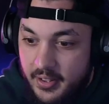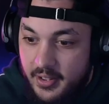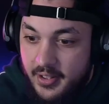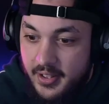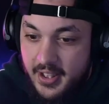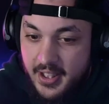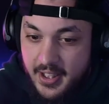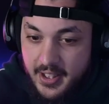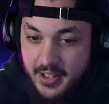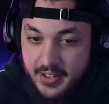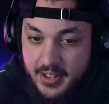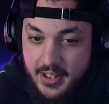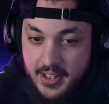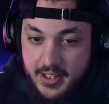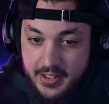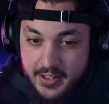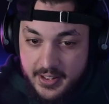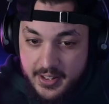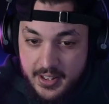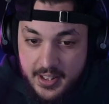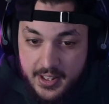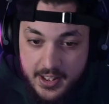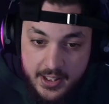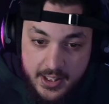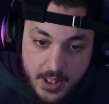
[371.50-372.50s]
qui, qui,
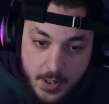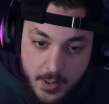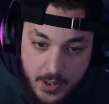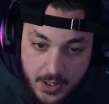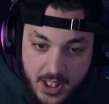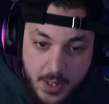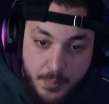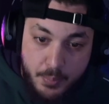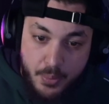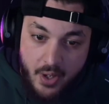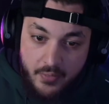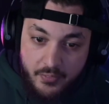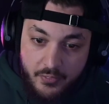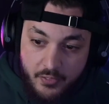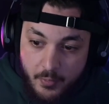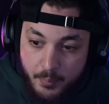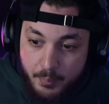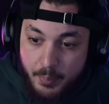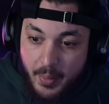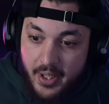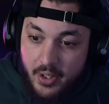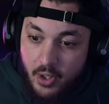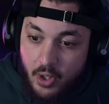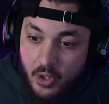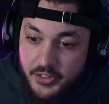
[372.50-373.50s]
qui, qui, peuvent
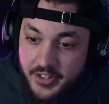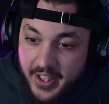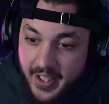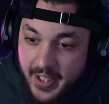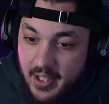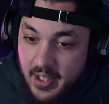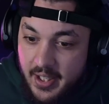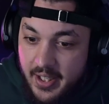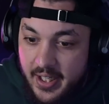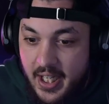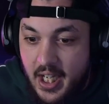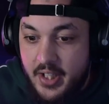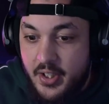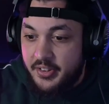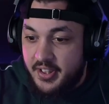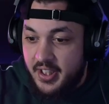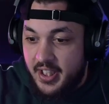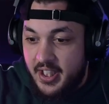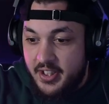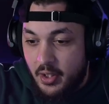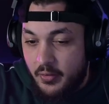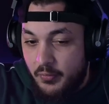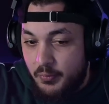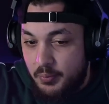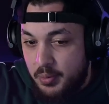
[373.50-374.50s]
parler entre elles et les autres,
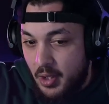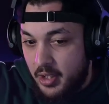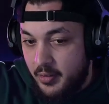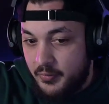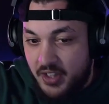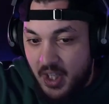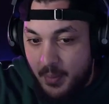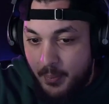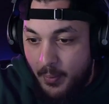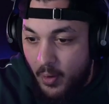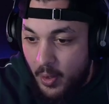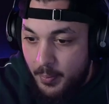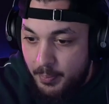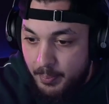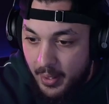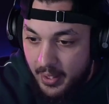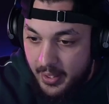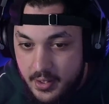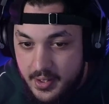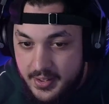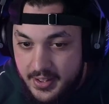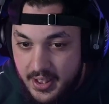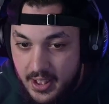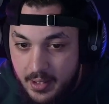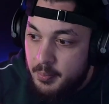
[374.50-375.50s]
les autres vous, pouvez, vous avez pas le droit de
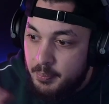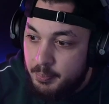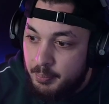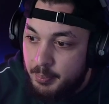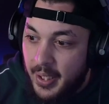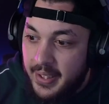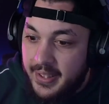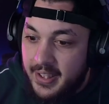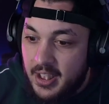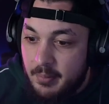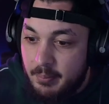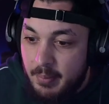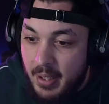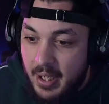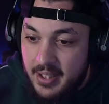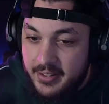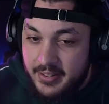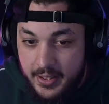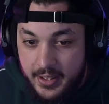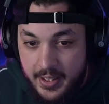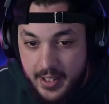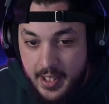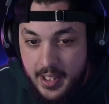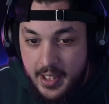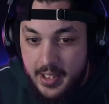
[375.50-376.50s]
parler. C'est Breaking
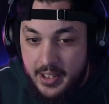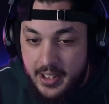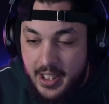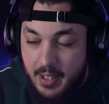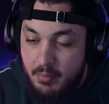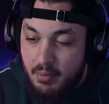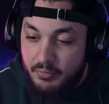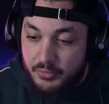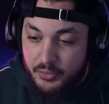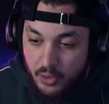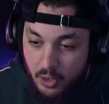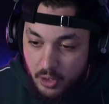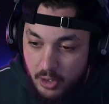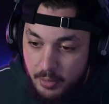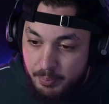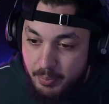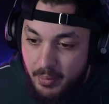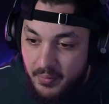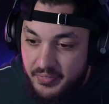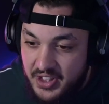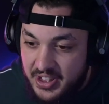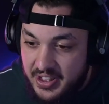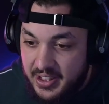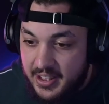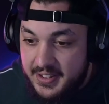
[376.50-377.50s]
Bad et Game of Thrones
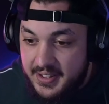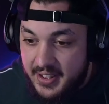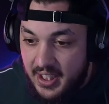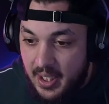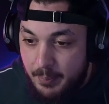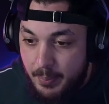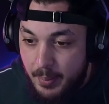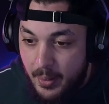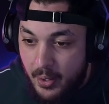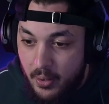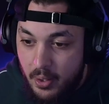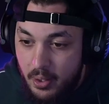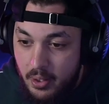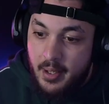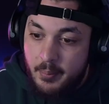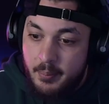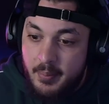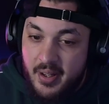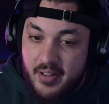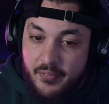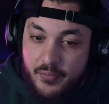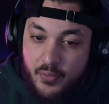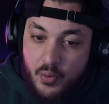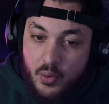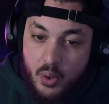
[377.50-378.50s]
peuvent s'adresser la parole,
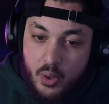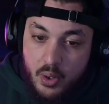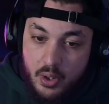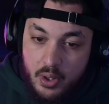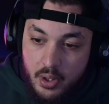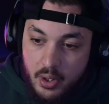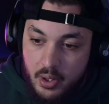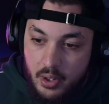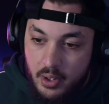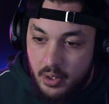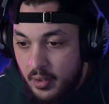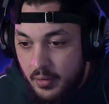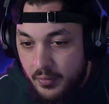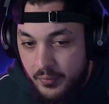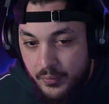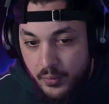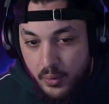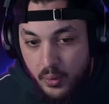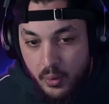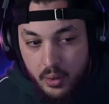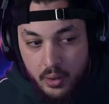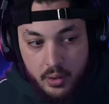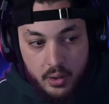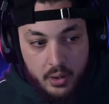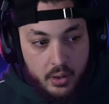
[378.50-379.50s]
mais vos, euh,
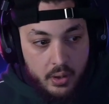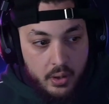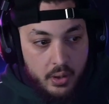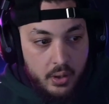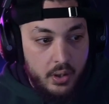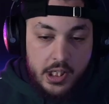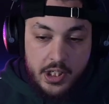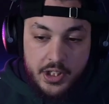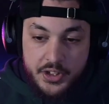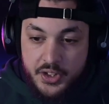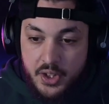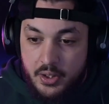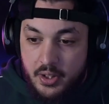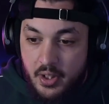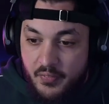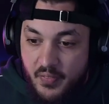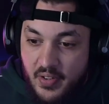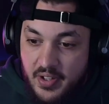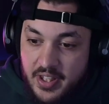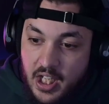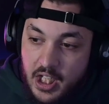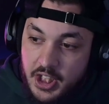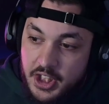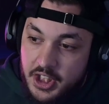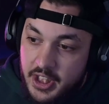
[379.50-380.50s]
vos euh, Son of
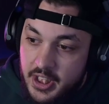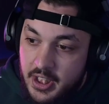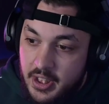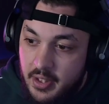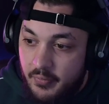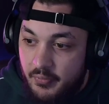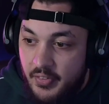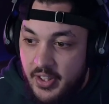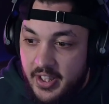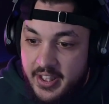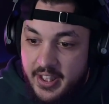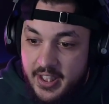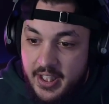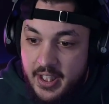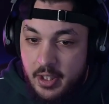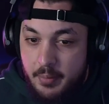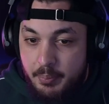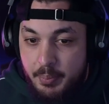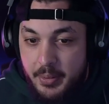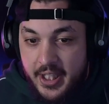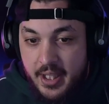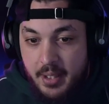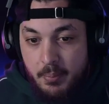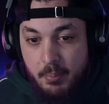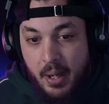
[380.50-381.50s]
Anarchy, Viking,
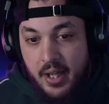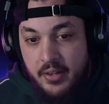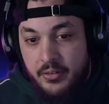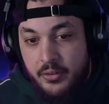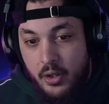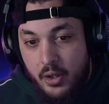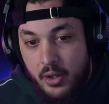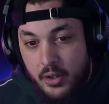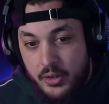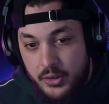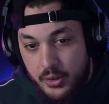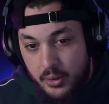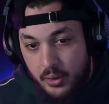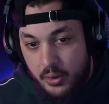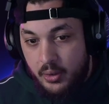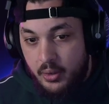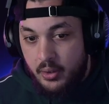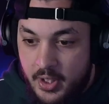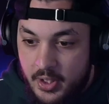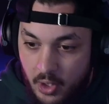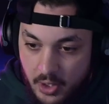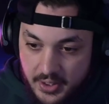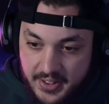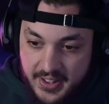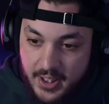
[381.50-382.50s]
Peaky Blinders, Genre
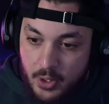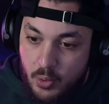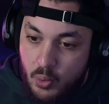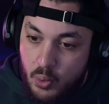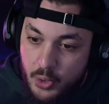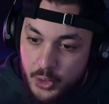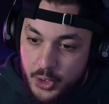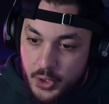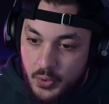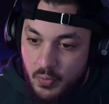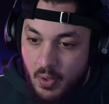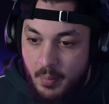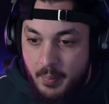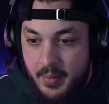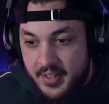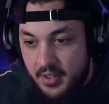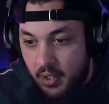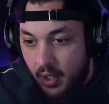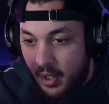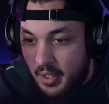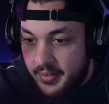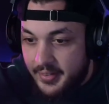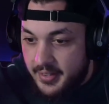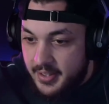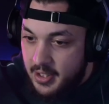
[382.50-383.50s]
euh, alors c'est cool, tu vois, mais ils
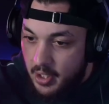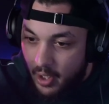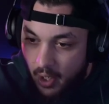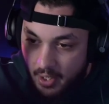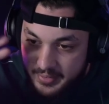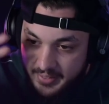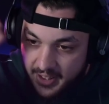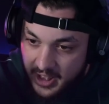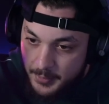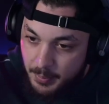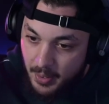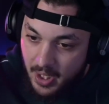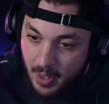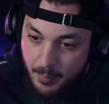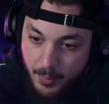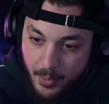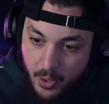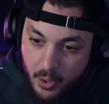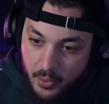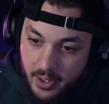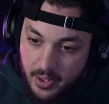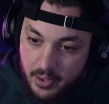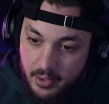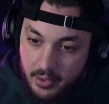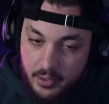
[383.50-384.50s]
leur, ils leur adressent pas la
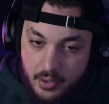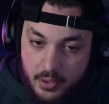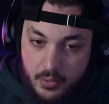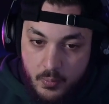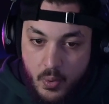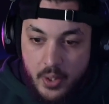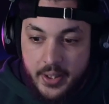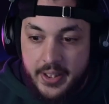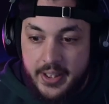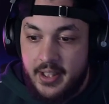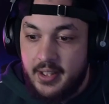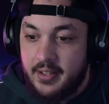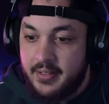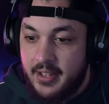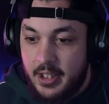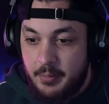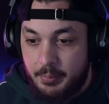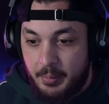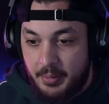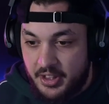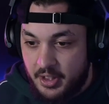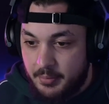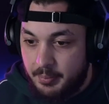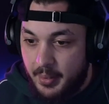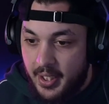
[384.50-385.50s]
parole. Hein. Walking Dead,
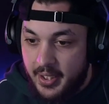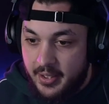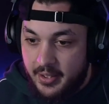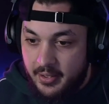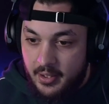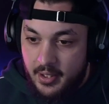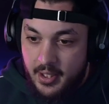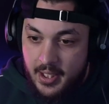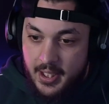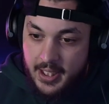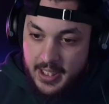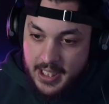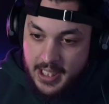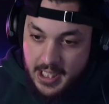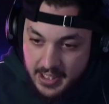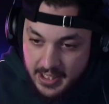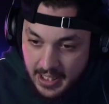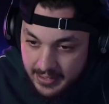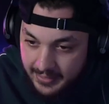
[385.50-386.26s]
Prison Break. Ils